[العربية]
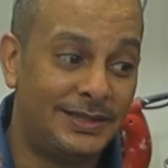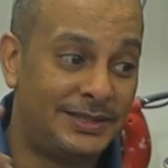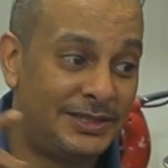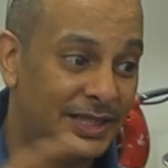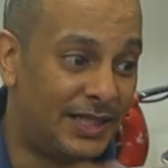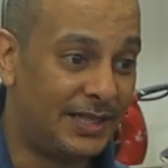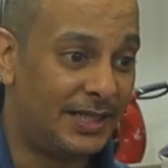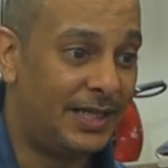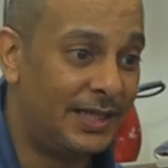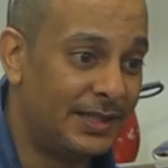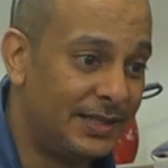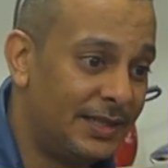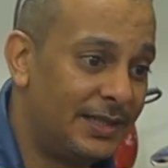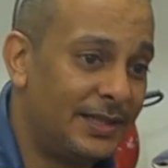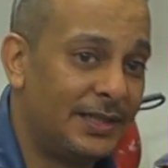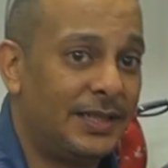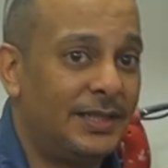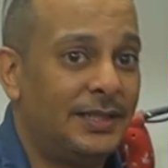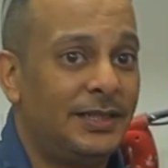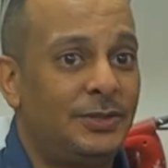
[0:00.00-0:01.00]
الشغلة هذه
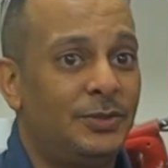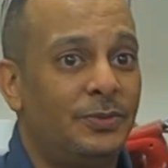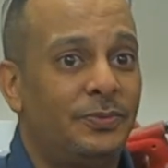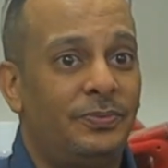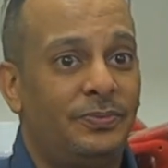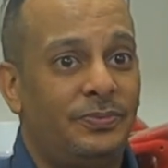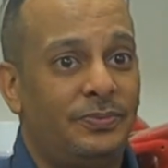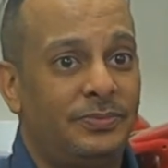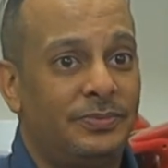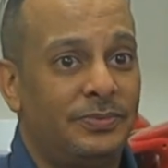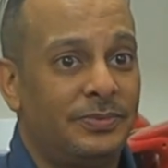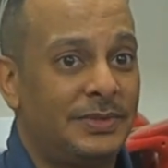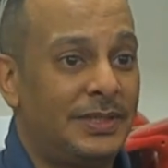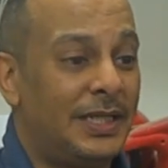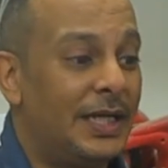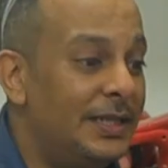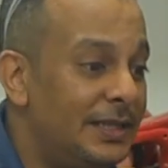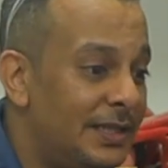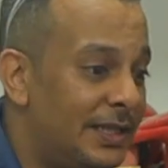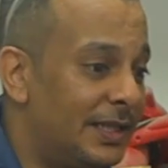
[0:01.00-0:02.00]
أنا قاعد أشوف
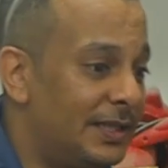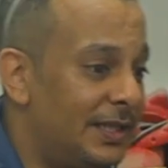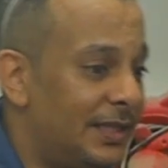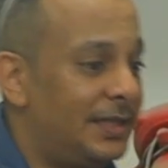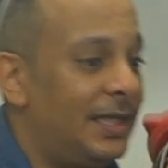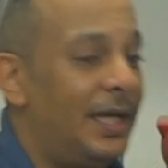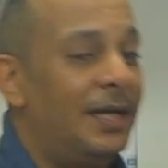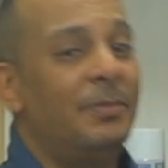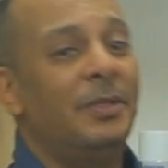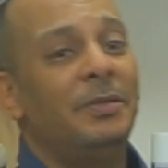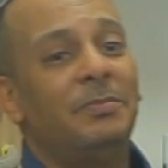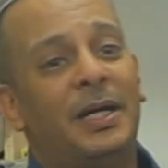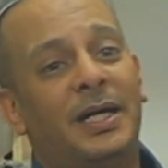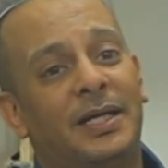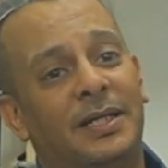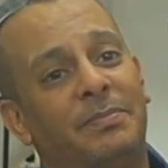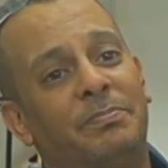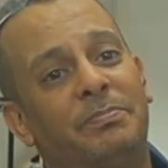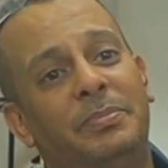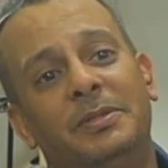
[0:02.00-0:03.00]
كأني قاعد أتعامل
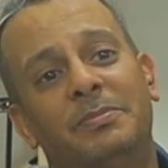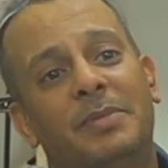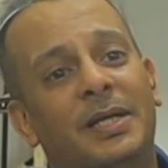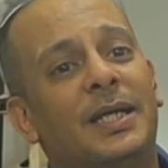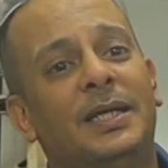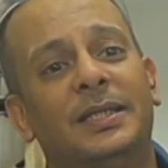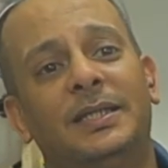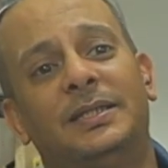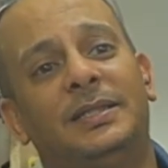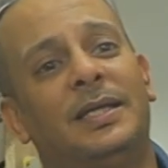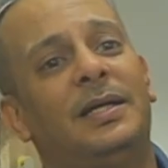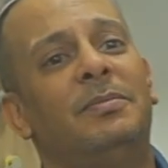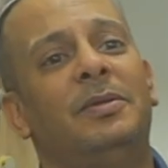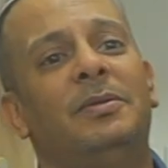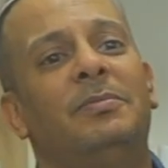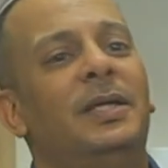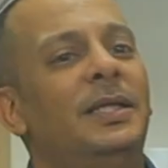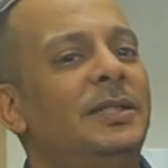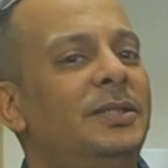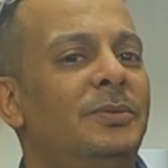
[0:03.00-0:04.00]
مع ربي ما قاعد
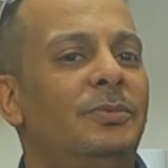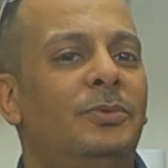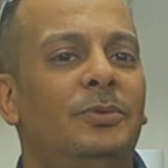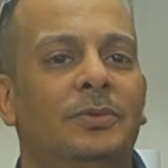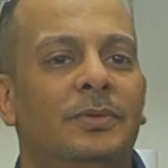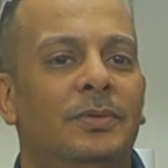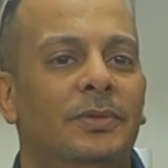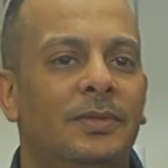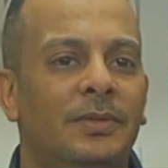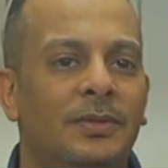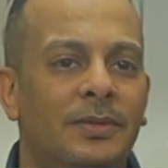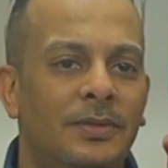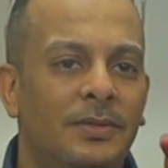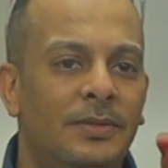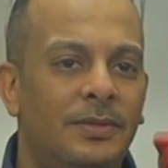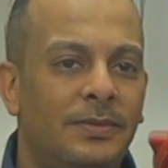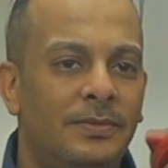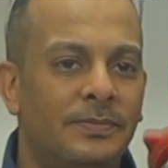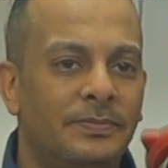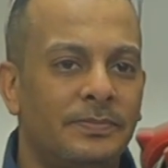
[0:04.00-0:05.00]
أتعامل مع زبون
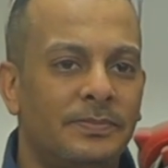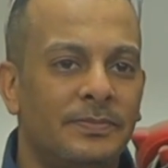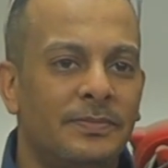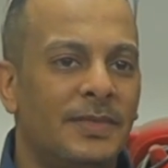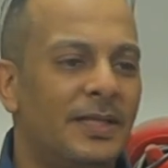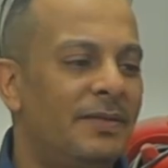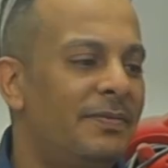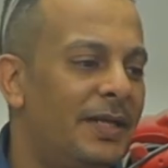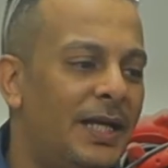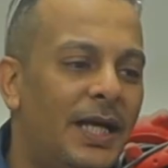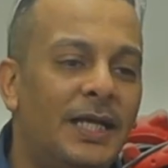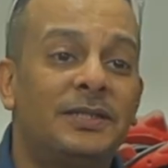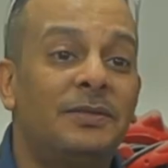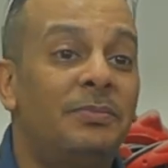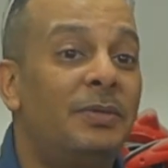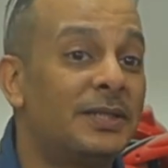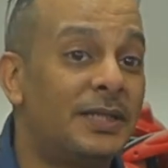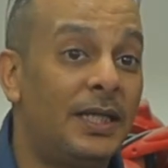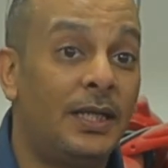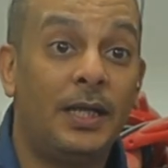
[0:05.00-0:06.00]

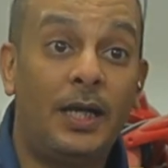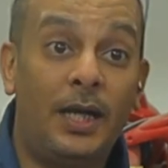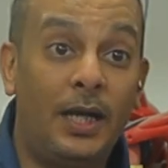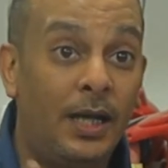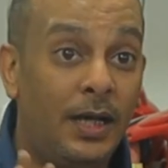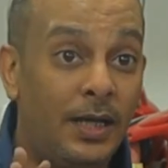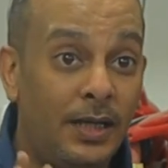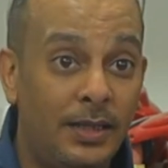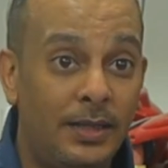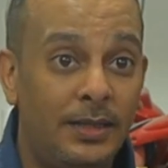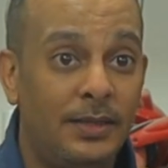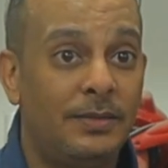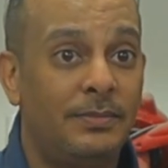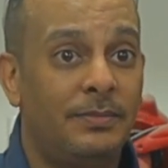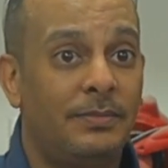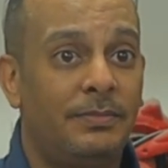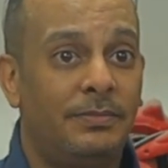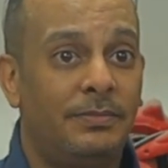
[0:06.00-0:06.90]
فلازم أطلعها